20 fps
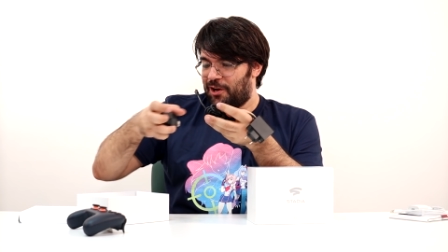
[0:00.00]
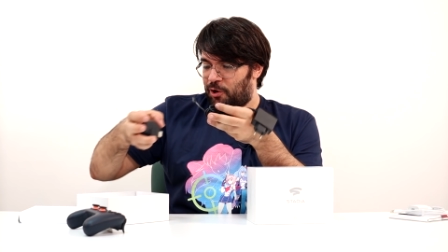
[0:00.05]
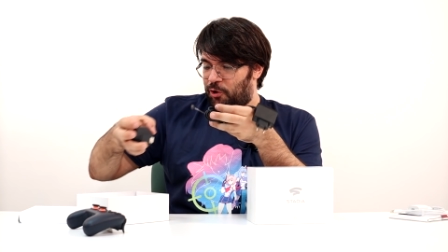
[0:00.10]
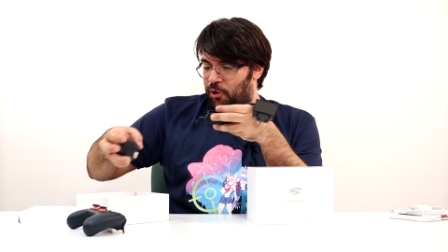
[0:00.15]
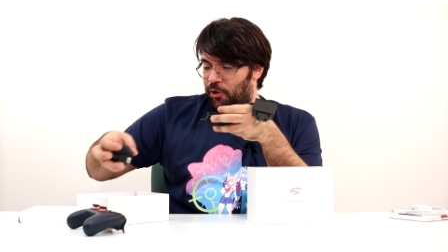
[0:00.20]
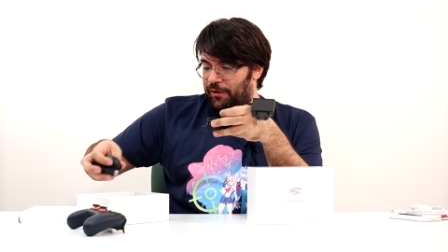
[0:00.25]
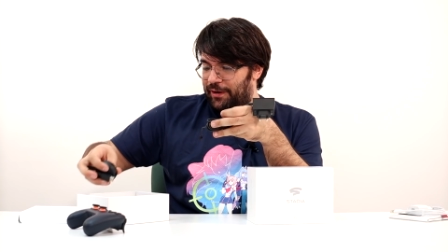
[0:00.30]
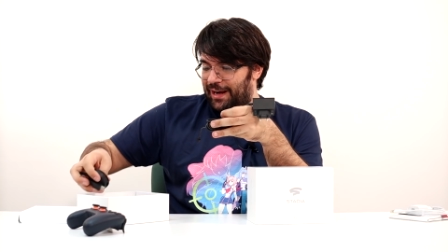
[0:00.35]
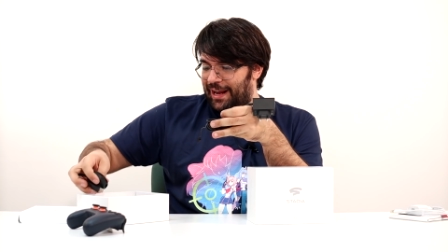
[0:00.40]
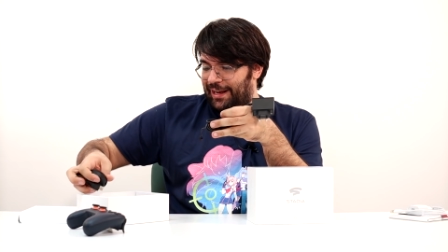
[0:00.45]

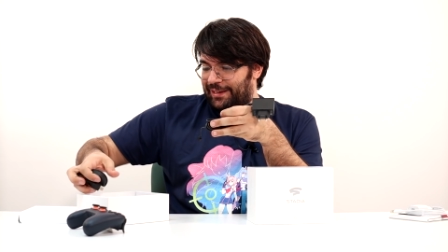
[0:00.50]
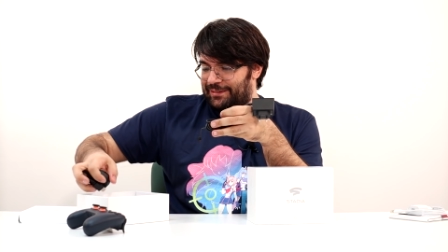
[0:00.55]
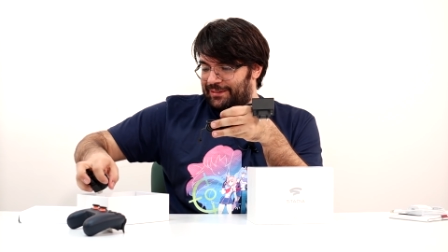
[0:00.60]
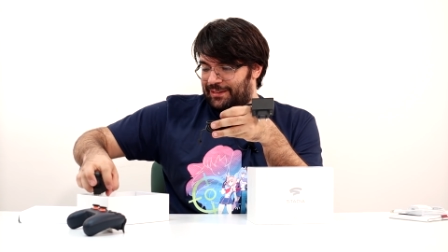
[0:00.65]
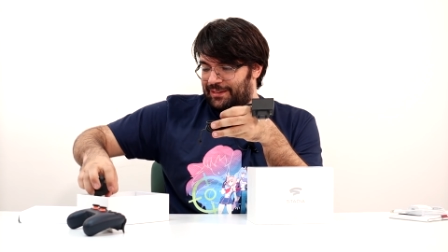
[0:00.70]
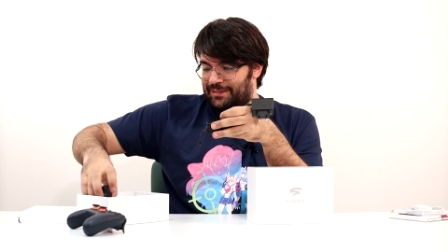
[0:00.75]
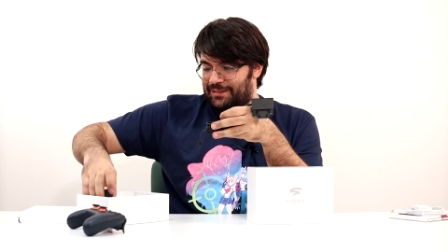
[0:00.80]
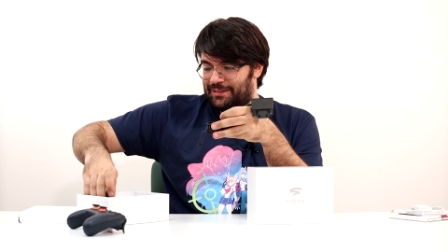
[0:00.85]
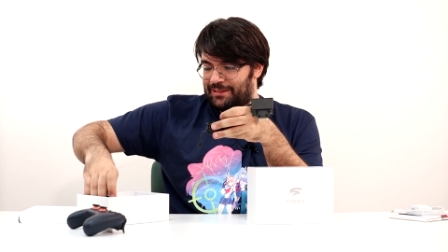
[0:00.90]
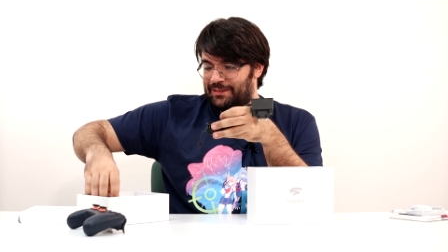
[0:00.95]

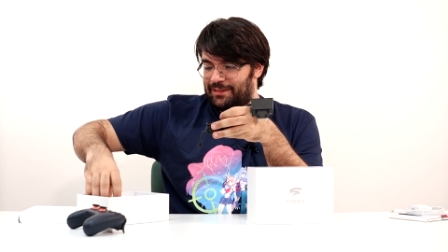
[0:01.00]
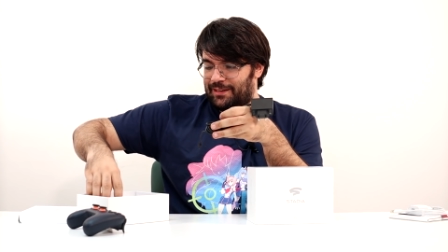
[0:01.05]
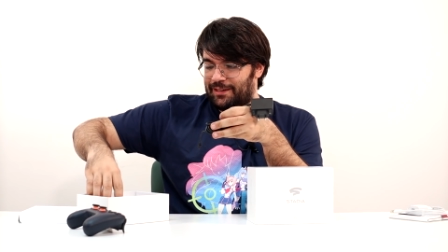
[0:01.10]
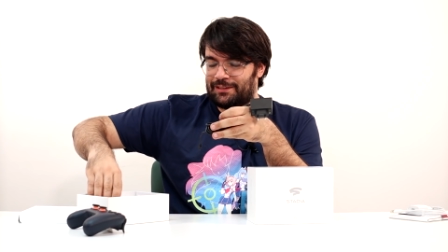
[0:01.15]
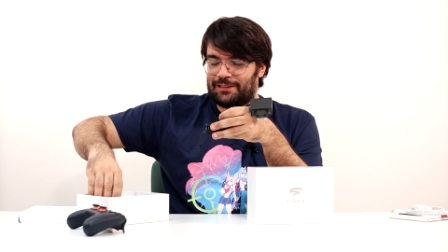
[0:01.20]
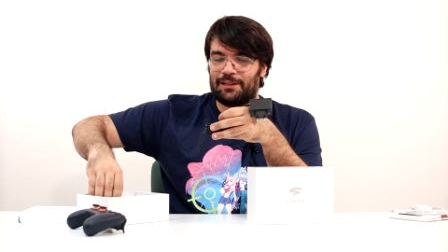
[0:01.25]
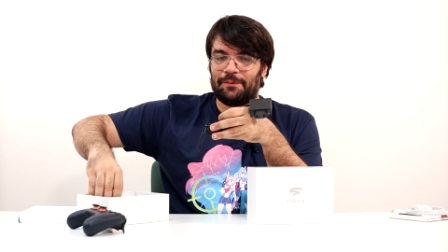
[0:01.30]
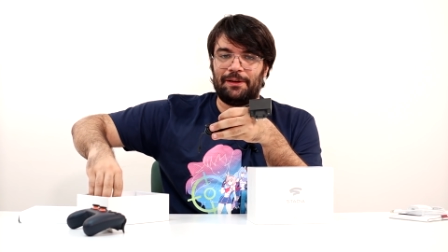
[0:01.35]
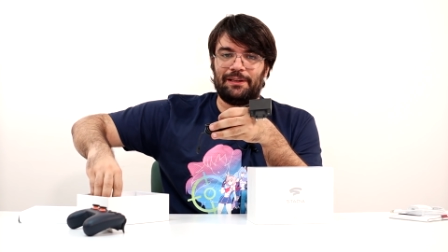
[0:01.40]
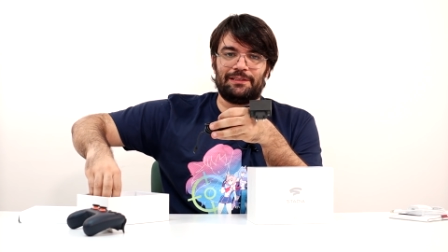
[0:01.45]
connettersi
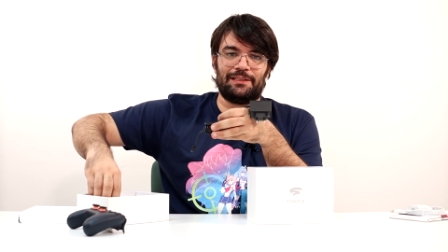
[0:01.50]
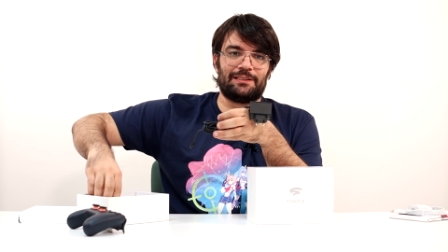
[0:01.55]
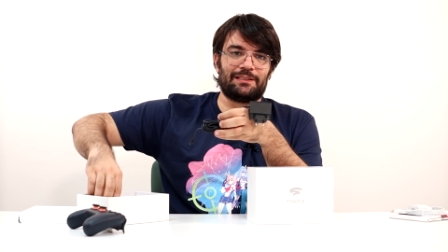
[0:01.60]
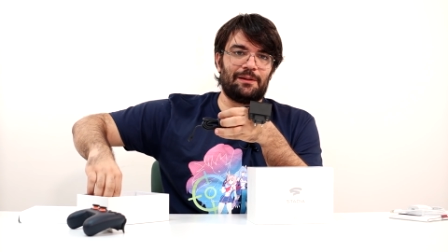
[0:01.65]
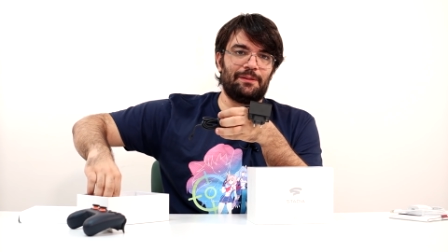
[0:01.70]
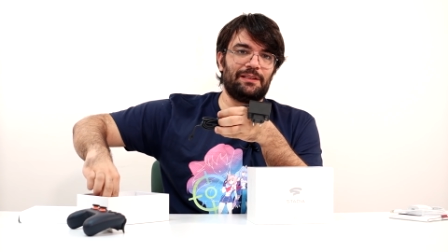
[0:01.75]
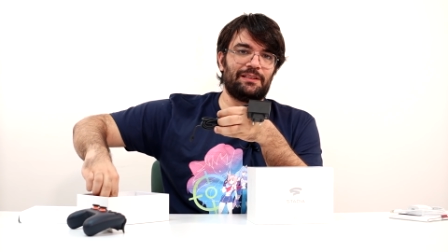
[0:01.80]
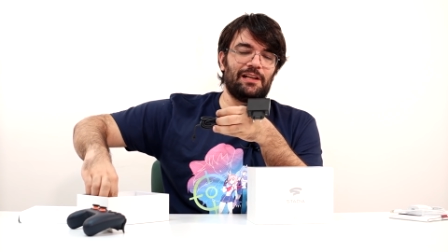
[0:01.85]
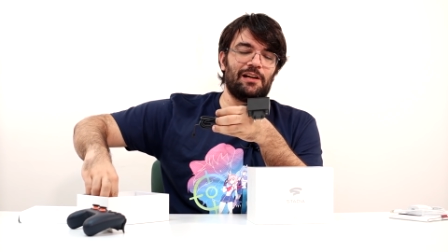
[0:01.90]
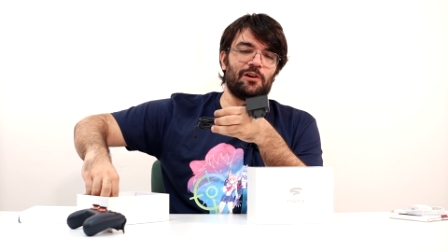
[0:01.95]
direttamente
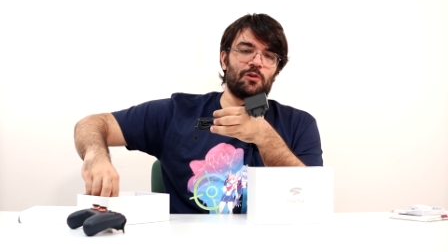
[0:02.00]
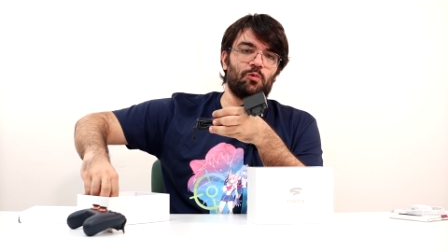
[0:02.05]
tramite il